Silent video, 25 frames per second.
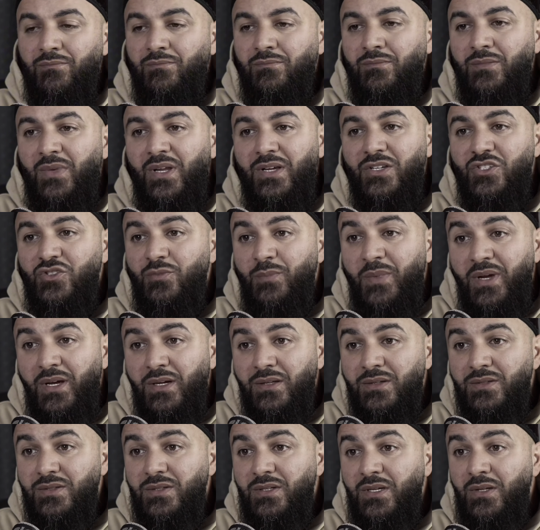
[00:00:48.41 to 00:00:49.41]
Der
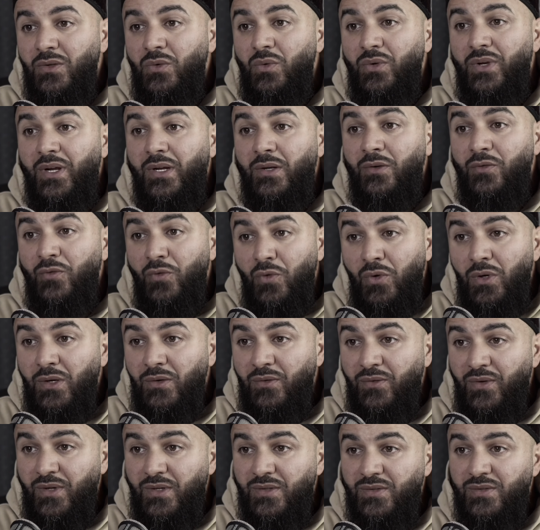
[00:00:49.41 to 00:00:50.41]
Schmerz, den du dann
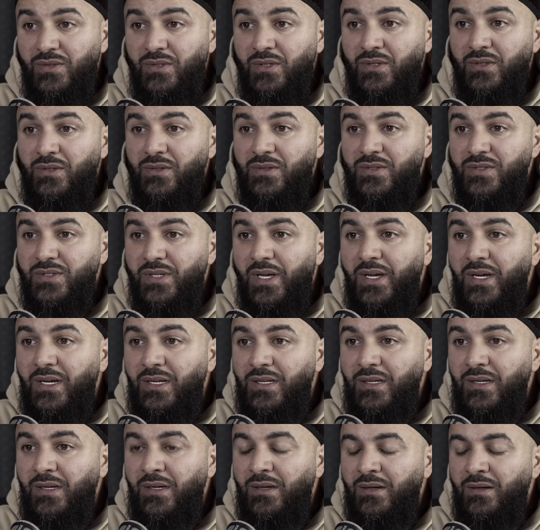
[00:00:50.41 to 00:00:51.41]
fühlen wirst,
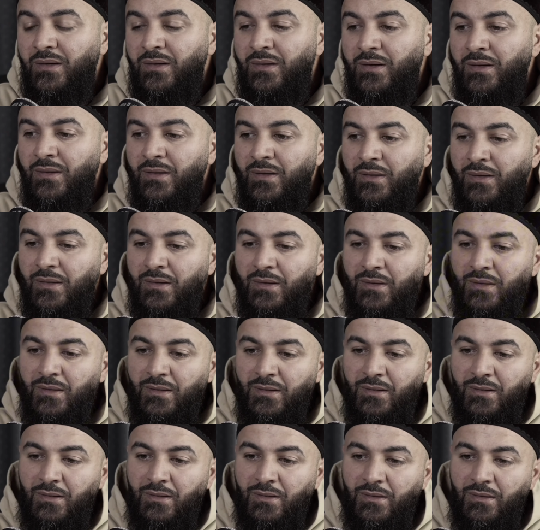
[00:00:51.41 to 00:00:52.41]
zeigt dir,
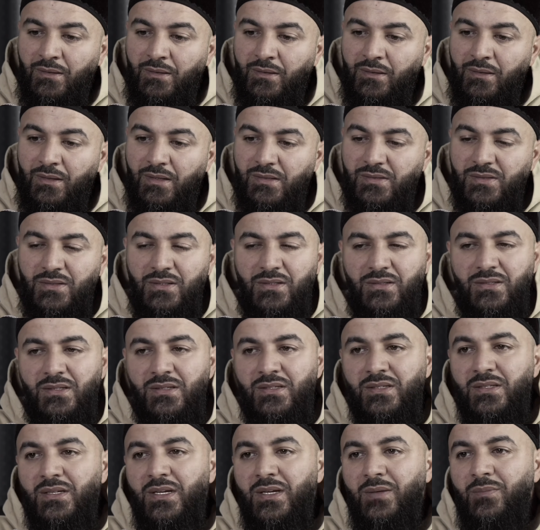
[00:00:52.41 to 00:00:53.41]
dass
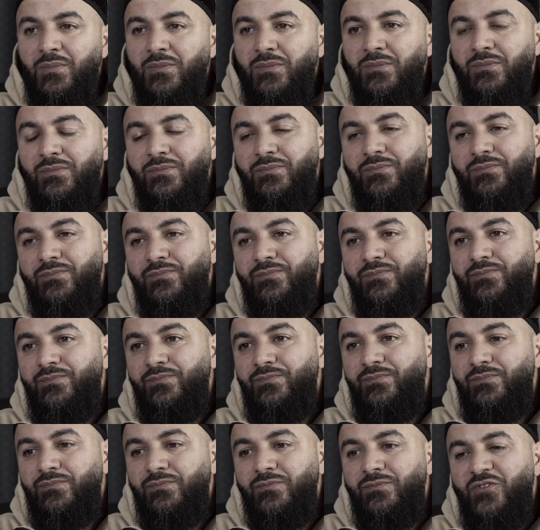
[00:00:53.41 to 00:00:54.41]
dieses Leben
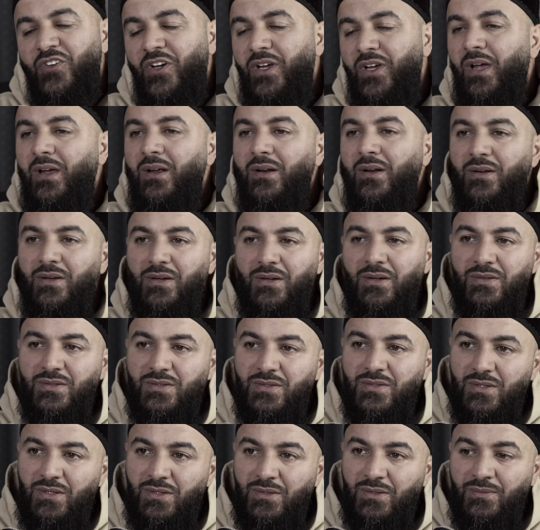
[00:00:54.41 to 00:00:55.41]
vergänglich
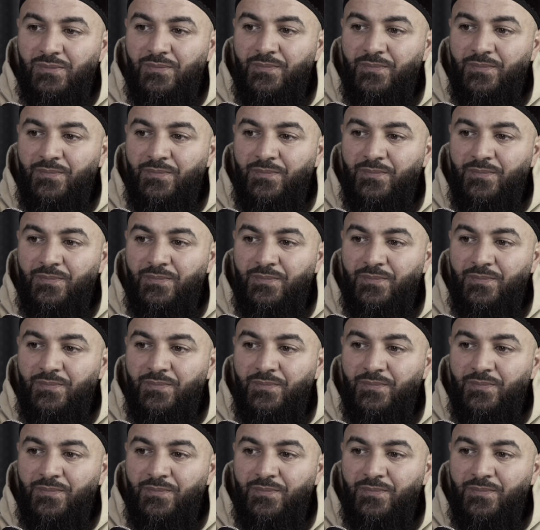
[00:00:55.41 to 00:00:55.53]
ist.